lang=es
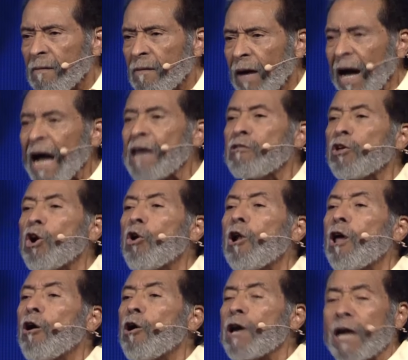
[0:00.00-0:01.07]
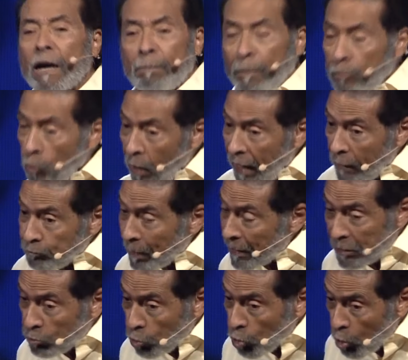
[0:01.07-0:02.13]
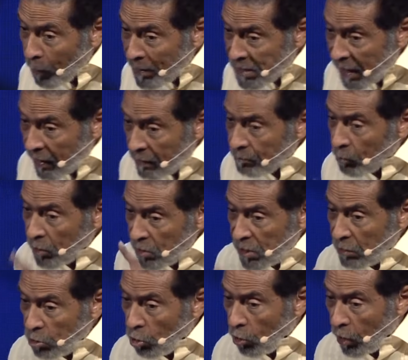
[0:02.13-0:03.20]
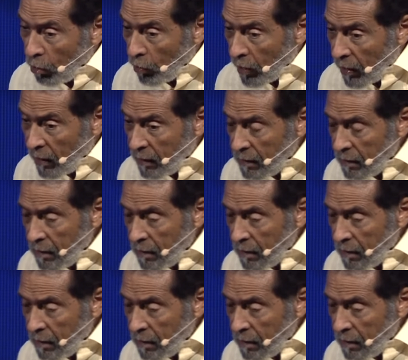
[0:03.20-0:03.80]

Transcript: Ay, Dios le oiga. No tú no vas a ser, por decir Dios le oiga.